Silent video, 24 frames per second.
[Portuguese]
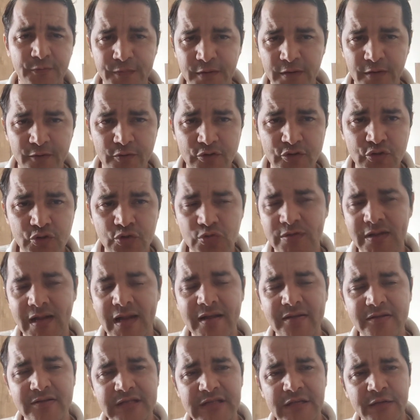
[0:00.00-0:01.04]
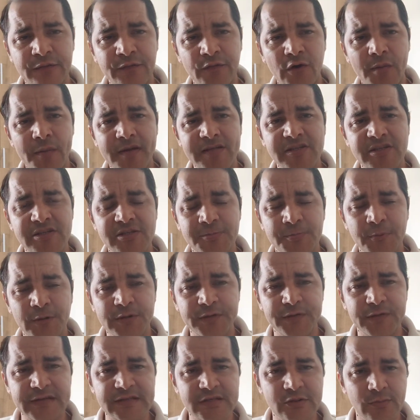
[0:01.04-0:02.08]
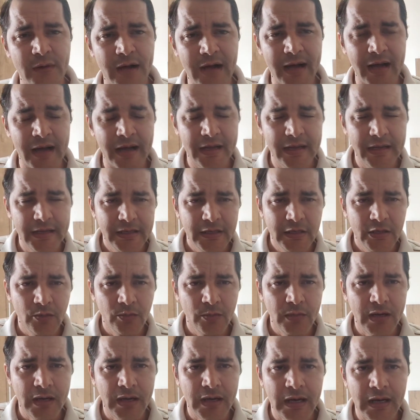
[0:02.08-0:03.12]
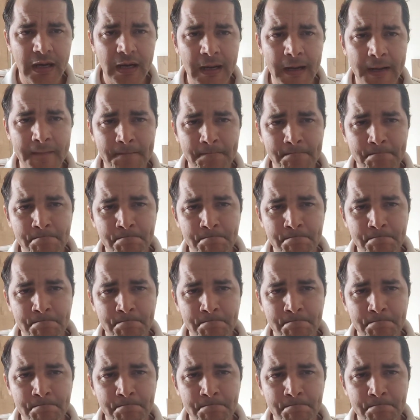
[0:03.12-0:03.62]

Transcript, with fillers: Eu falei, eu vou estudar de que forma a gente pode fazer uma, uma,